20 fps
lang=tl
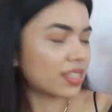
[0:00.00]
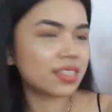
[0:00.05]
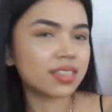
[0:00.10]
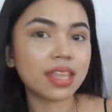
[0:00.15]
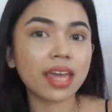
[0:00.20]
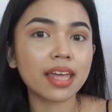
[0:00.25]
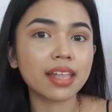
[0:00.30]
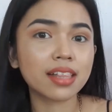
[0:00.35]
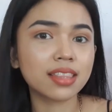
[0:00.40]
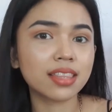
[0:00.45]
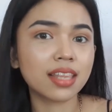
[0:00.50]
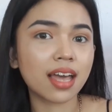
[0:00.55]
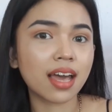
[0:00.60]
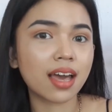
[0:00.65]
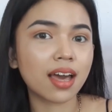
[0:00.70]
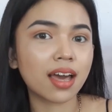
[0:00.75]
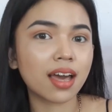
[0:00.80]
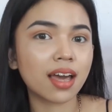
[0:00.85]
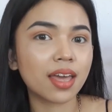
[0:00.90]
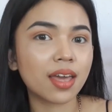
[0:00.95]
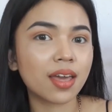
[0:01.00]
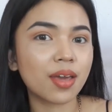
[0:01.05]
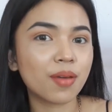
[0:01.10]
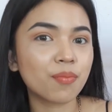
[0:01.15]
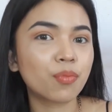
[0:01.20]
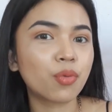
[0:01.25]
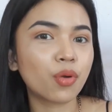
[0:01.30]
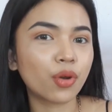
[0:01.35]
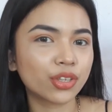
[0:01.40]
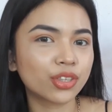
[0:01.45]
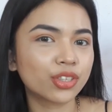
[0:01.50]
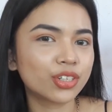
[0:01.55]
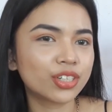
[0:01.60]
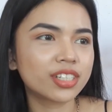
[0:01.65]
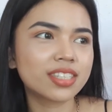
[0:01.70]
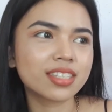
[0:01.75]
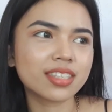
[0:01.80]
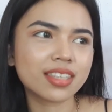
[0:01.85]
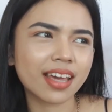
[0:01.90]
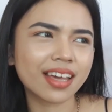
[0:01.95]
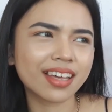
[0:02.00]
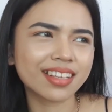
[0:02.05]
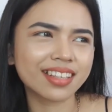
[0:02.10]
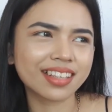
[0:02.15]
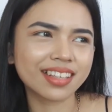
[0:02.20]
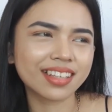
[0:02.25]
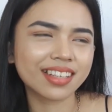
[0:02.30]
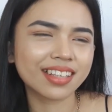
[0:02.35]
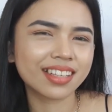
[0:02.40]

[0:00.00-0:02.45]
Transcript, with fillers: style na embroidered style.